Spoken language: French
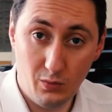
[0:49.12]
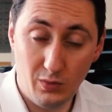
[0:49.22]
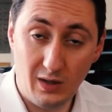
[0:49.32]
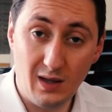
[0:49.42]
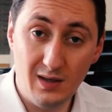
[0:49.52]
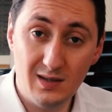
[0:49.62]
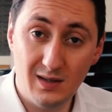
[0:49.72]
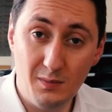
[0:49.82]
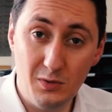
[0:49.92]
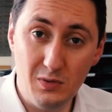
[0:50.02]
on, a gardé
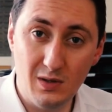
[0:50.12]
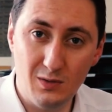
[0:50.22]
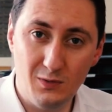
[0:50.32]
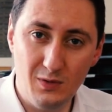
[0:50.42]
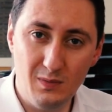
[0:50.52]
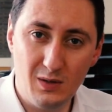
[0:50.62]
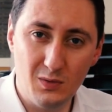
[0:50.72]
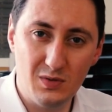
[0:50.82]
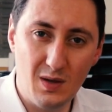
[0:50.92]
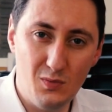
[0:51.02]
cette habitude hein, de filmer le
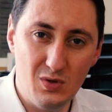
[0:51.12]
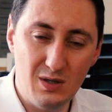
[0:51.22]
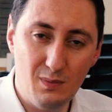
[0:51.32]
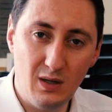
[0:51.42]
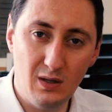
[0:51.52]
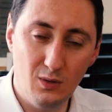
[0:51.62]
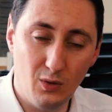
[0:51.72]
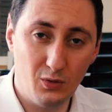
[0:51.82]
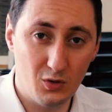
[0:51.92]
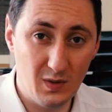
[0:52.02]
conseil municipal et de
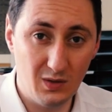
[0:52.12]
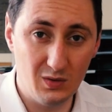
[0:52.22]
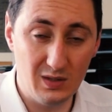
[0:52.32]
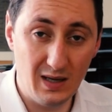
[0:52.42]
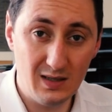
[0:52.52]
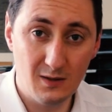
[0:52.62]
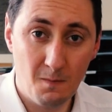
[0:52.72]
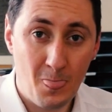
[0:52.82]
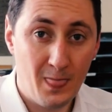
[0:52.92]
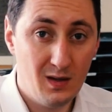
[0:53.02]
retransmettre en direct
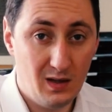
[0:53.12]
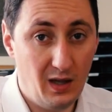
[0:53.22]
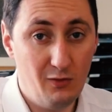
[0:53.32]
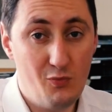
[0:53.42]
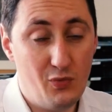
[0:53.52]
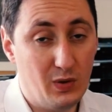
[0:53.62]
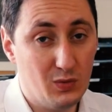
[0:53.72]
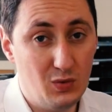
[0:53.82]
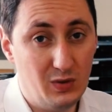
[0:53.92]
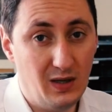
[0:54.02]
et vous pouvez
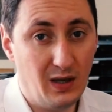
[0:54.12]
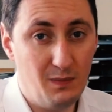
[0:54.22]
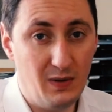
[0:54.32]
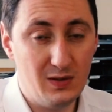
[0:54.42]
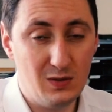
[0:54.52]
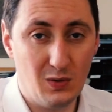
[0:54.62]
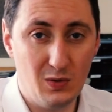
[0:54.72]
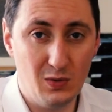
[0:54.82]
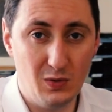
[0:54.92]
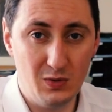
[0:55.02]
consulter le replay sur
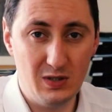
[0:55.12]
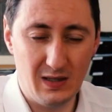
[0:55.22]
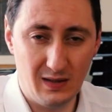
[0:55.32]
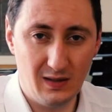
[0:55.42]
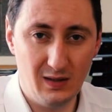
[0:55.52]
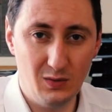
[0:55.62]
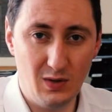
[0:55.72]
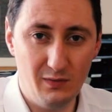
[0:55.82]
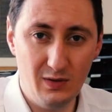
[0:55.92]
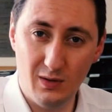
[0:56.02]
le, site internet de
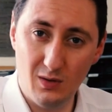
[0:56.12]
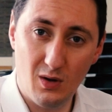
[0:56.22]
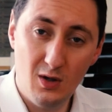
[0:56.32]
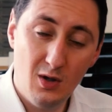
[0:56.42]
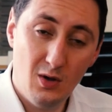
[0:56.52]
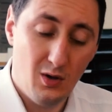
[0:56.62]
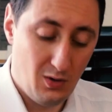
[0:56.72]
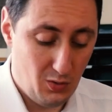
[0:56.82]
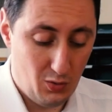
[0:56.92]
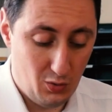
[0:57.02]
la ville. Alors,
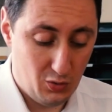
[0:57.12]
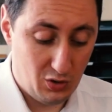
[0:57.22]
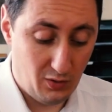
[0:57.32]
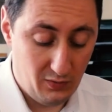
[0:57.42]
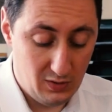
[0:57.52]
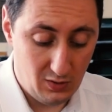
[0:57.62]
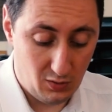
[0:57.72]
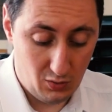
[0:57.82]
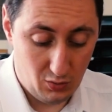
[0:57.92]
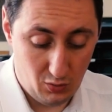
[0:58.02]
euh, j'ai envie de
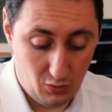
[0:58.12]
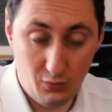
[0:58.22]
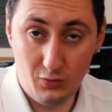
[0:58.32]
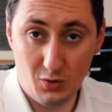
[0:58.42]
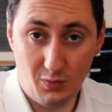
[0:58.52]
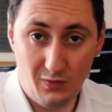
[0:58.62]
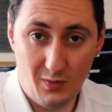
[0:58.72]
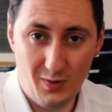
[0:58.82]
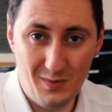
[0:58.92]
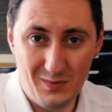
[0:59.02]
dire, euh, ne vous en privez
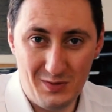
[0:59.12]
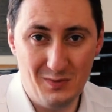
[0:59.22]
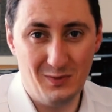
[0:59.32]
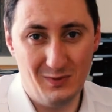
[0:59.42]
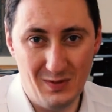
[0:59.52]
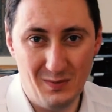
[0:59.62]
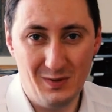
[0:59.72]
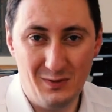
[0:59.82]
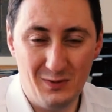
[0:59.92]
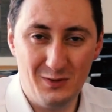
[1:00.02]
pas, même si, bon, évidemment,
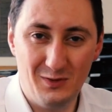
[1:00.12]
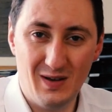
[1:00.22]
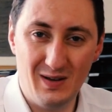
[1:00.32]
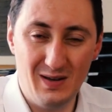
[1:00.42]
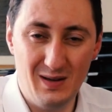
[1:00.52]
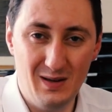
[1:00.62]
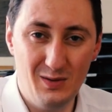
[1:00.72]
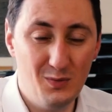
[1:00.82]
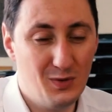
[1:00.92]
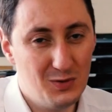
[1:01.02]
il faut se faire les,
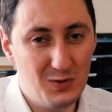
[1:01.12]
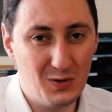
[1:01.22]
deux bonnes